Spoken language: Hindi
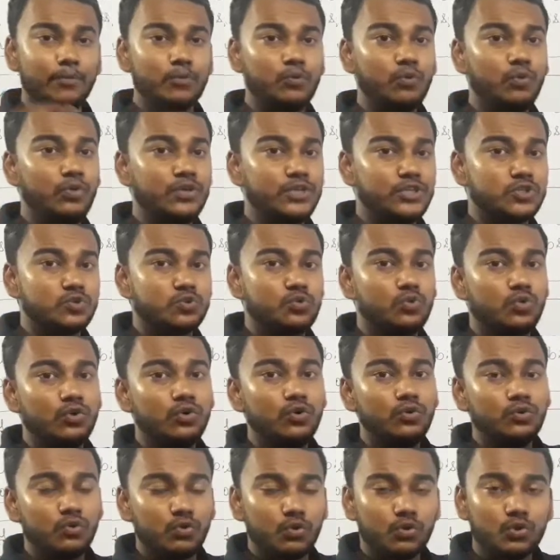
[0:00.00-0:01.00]
आपको इसको
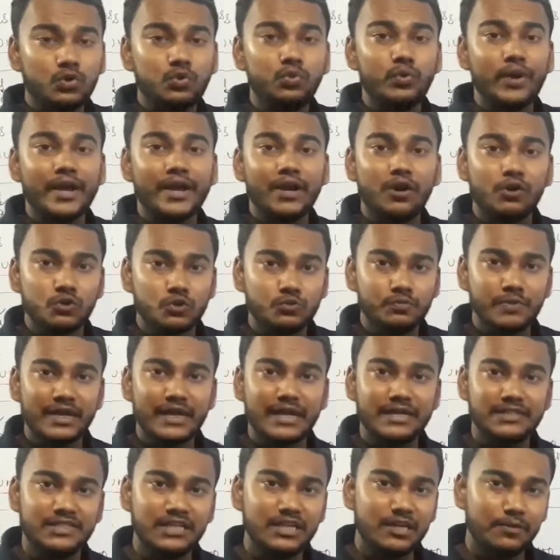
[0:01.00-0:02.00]
नोट टू अकाउंट्स में
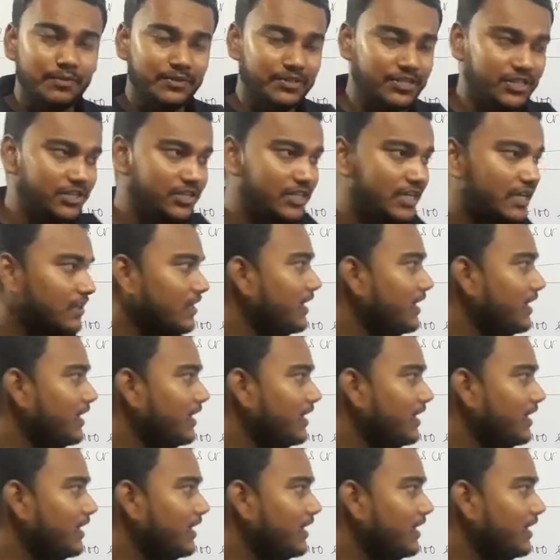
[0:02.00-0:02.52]
कैसे रिप्रेजेंट